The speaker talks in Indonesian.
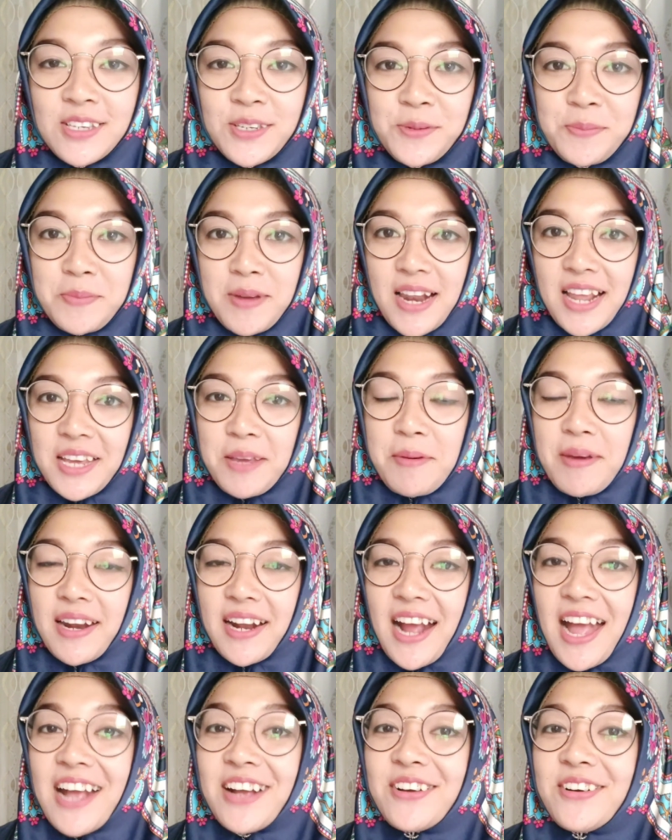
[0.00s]
Jumpa lagi
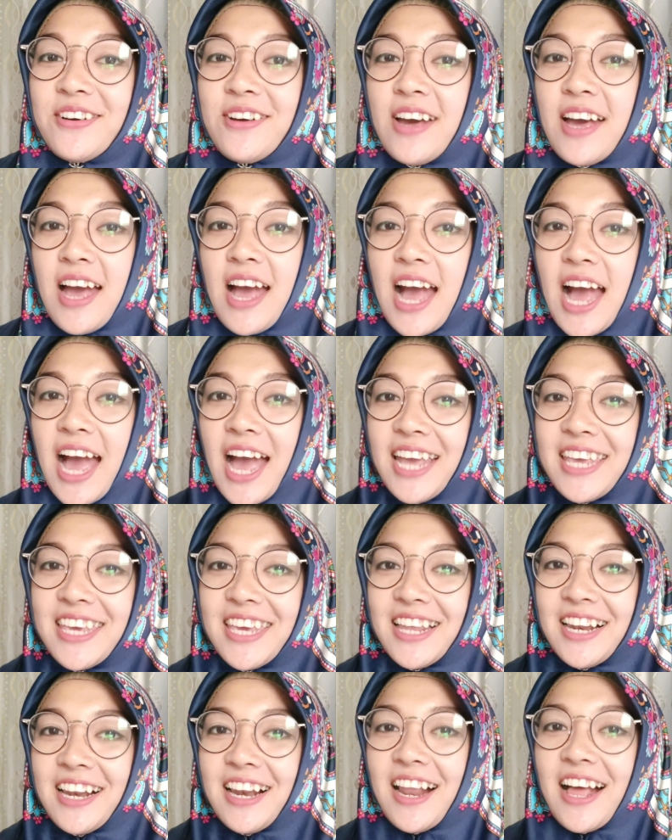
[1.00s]
bareng aku,
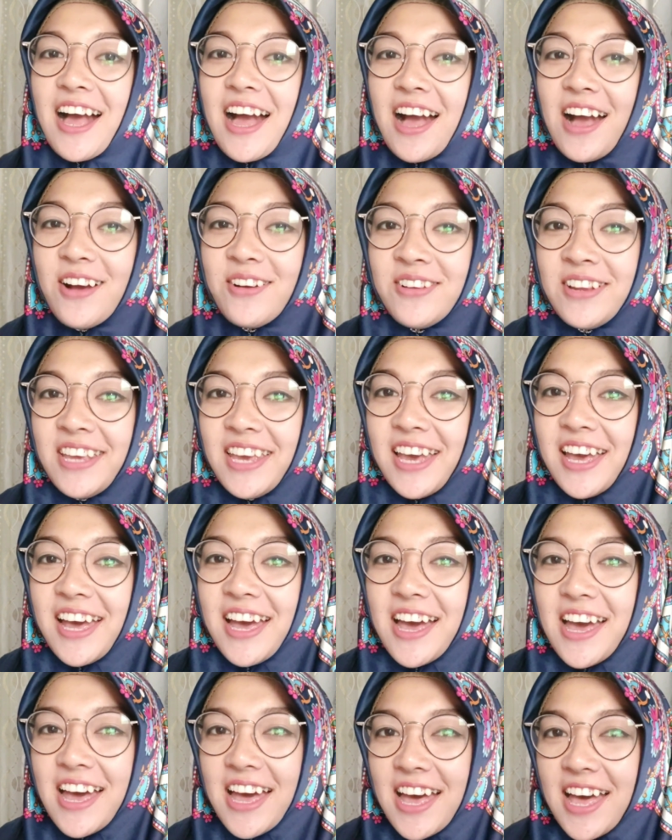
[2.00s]
Ayil
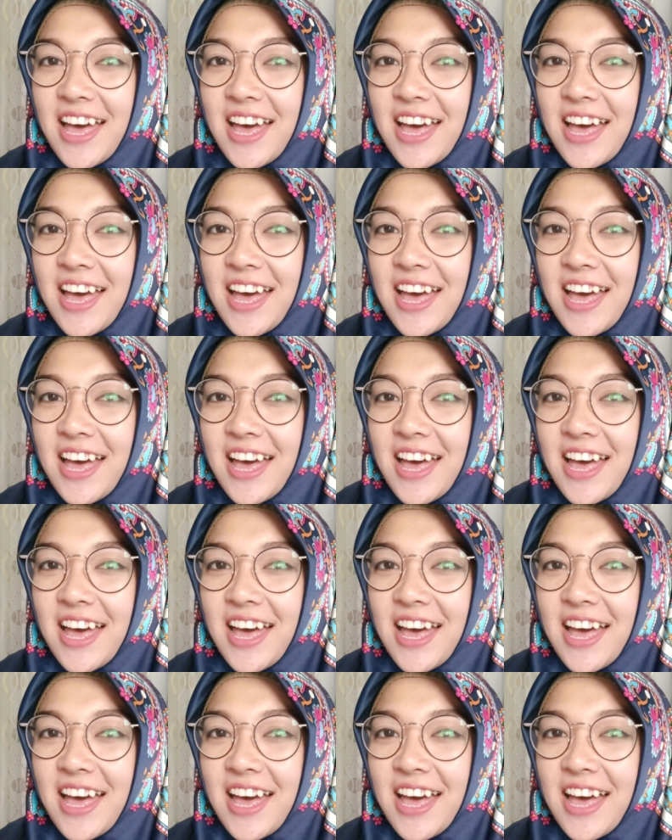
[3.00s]
Aulia.